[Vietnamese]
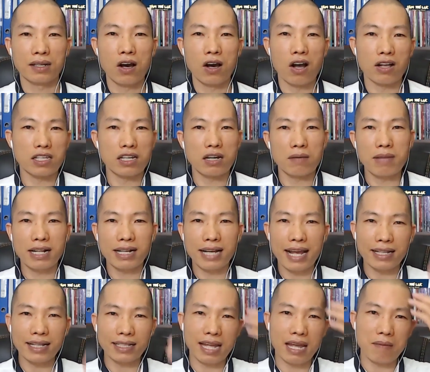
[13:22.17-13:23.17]
Họ chưa biết
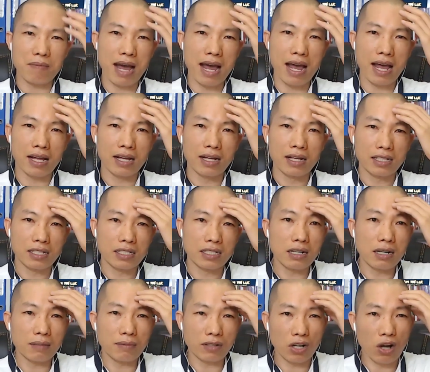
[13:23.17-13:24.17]
cách để mà
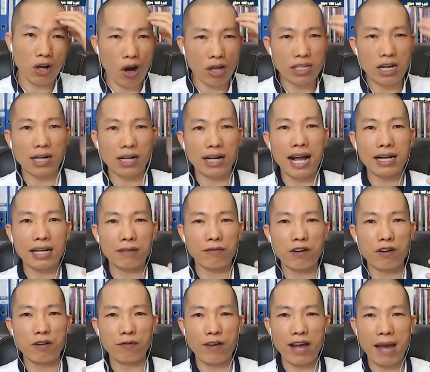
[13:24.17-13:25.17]
chưa có được các cái
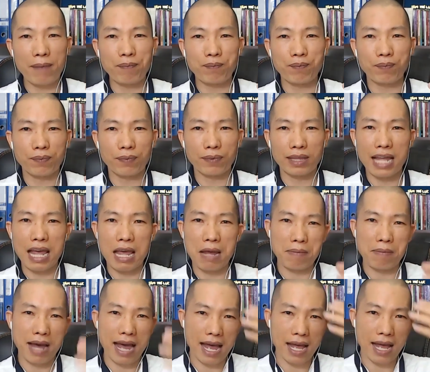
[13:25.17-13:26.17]
phương pháp để
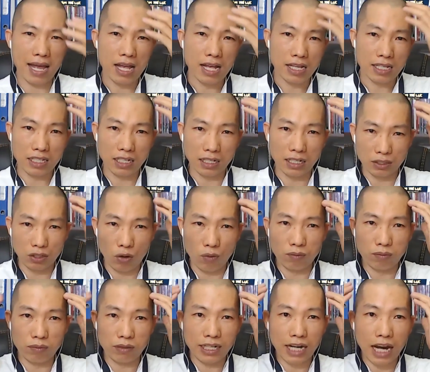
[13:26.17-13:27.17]
mà sử
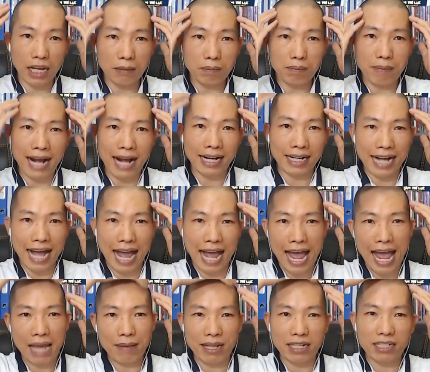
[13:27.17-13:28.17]
dụng cân bằng cả
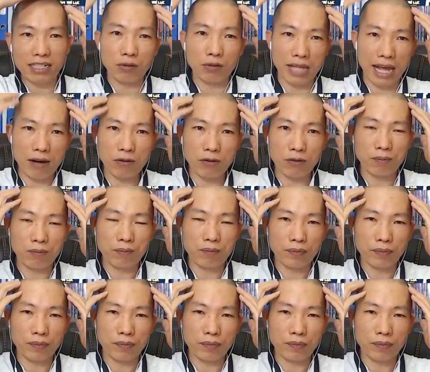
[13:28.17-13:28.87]
hai bán cầu não.